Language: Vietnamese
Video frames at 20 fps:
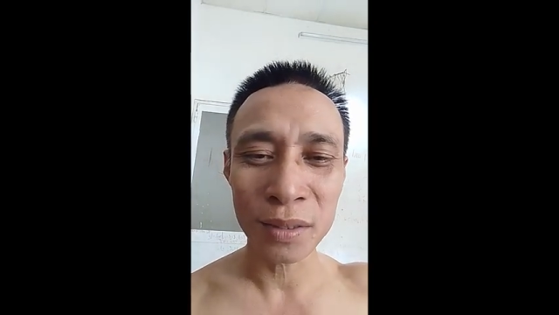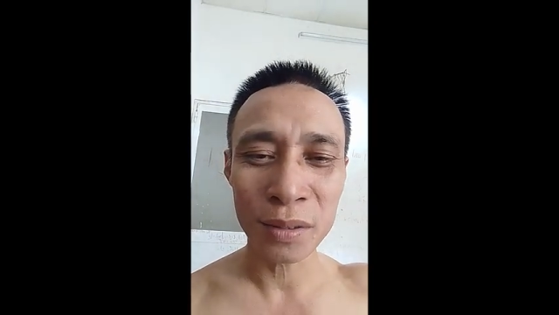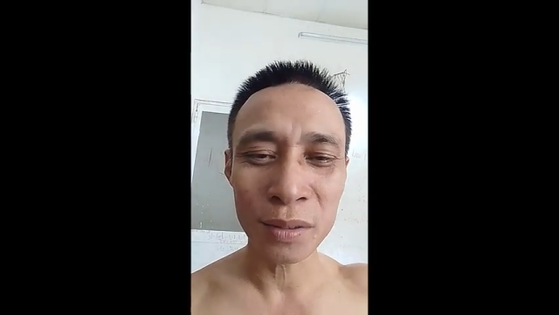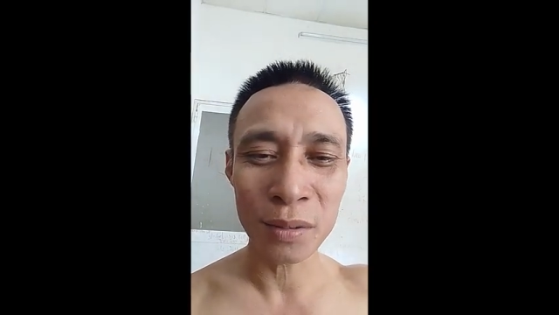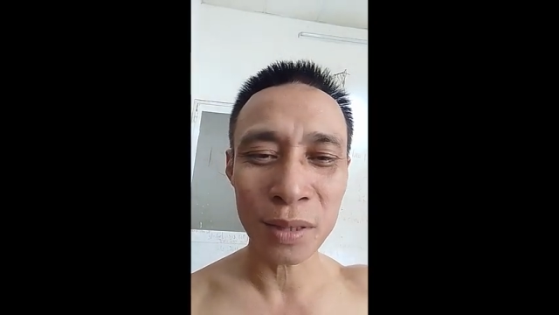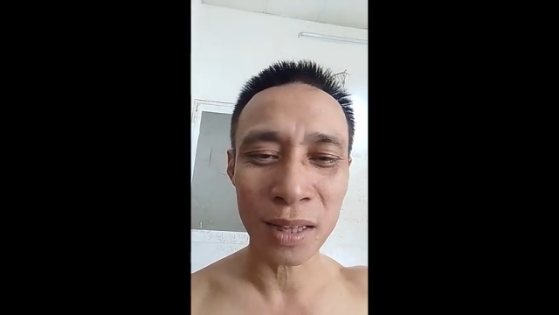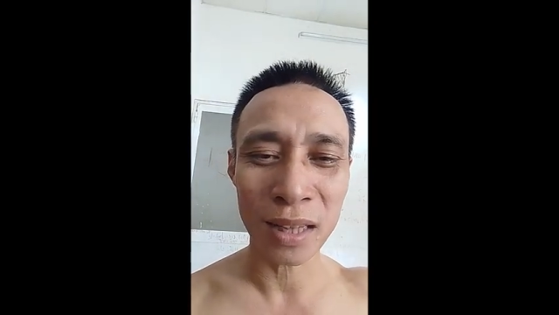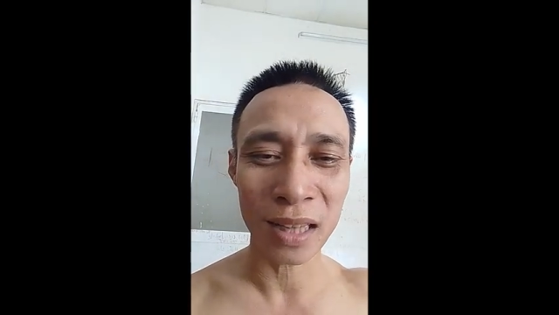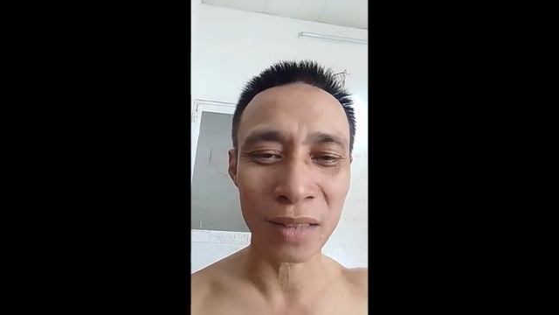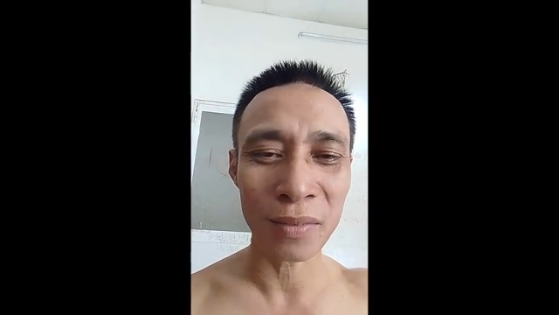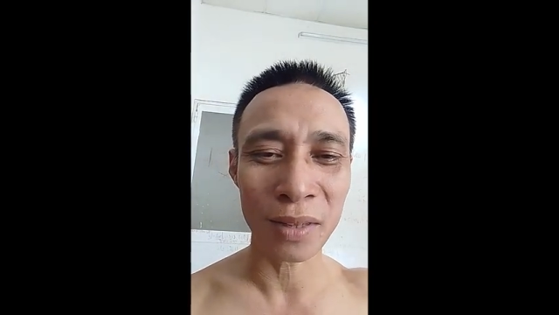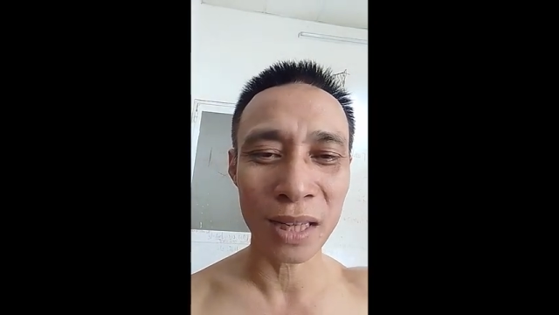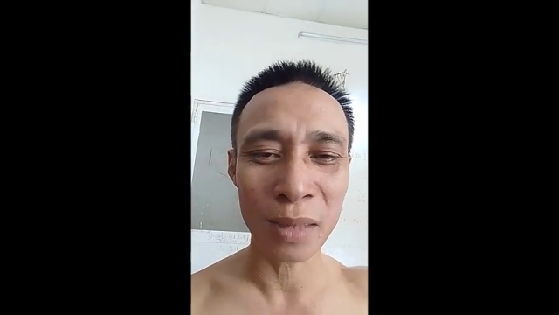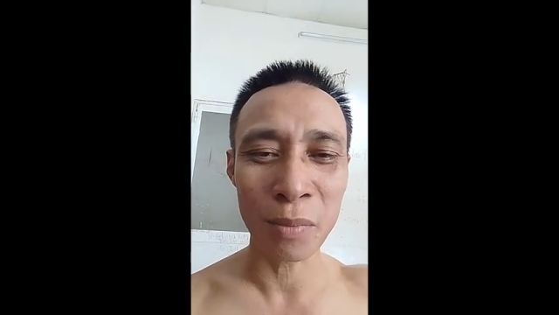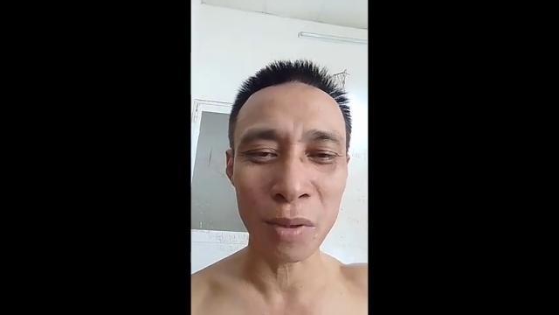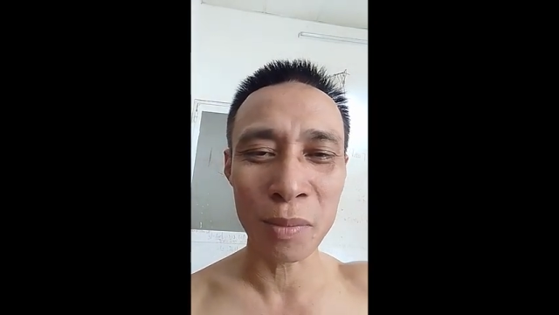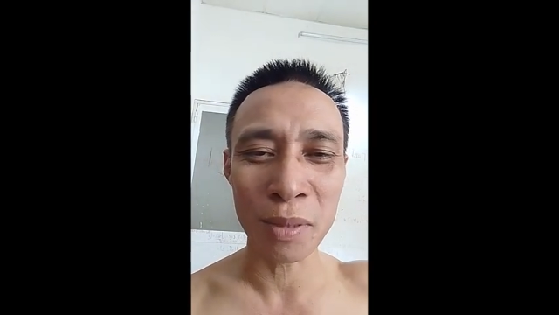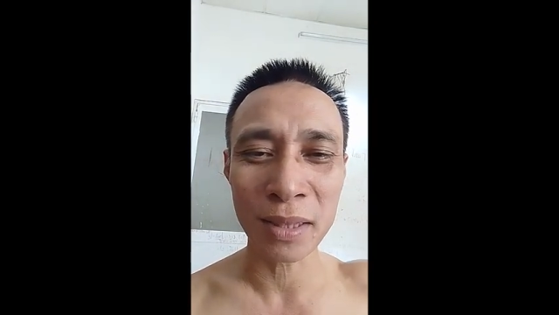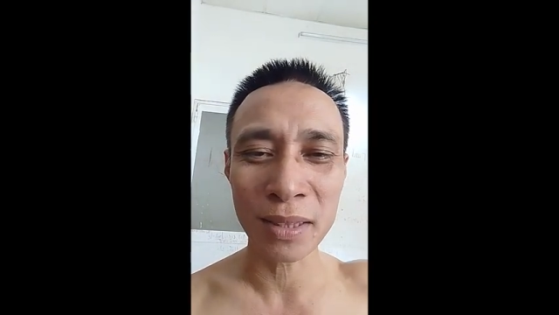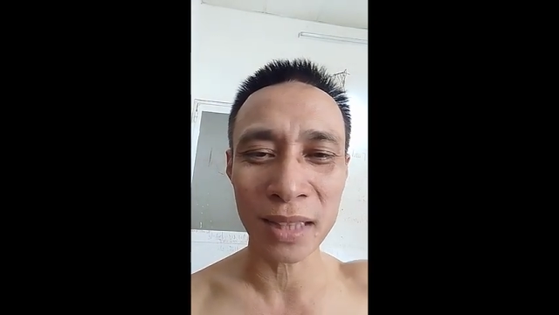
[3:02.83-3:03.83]
chúng ta gắn vào đấy
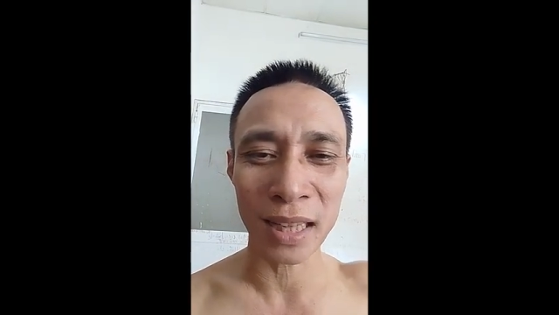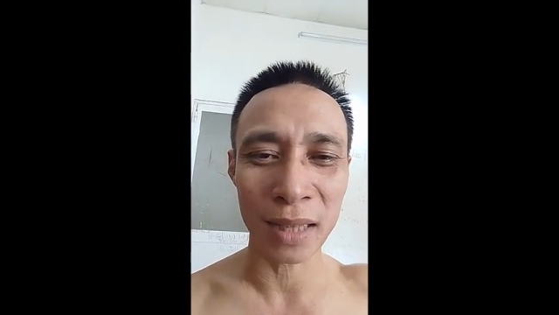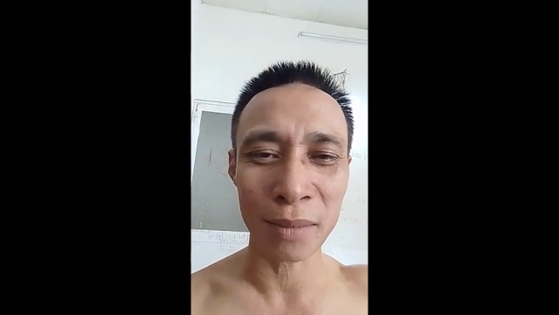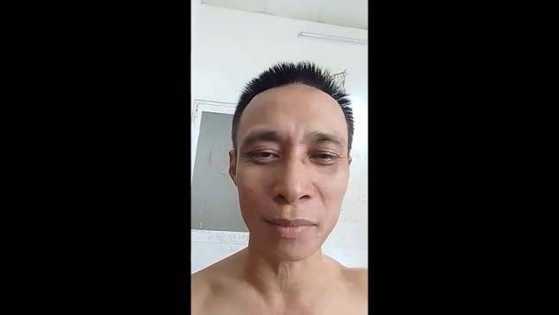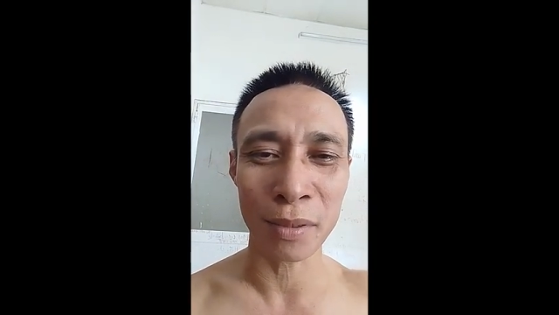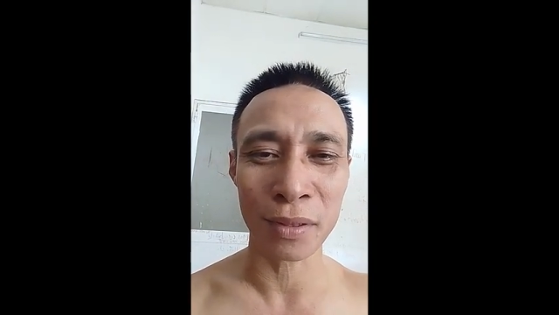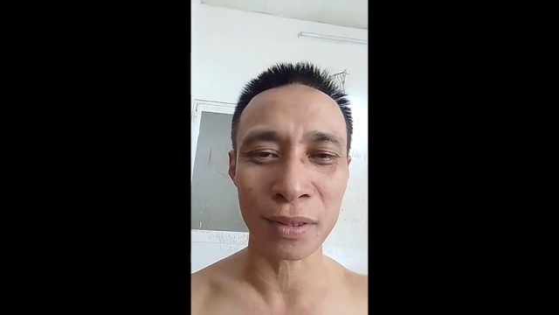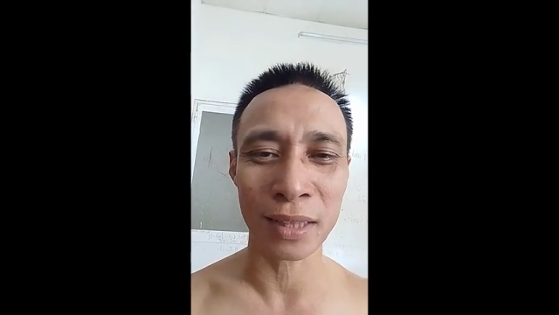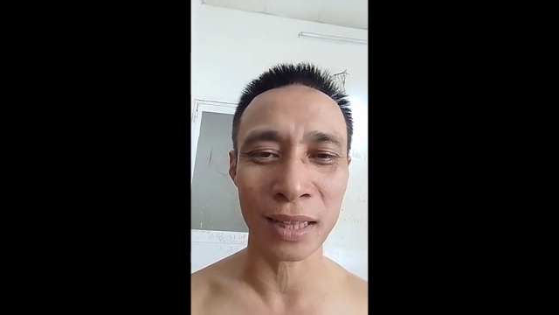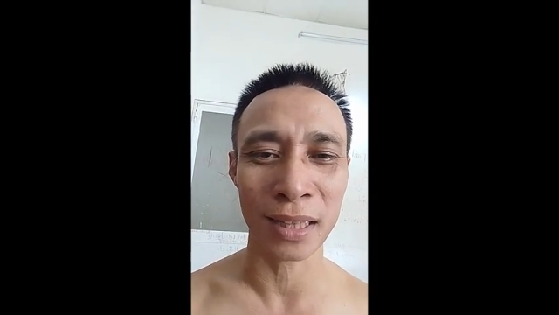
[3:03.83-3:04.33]
một bức tranh mà nó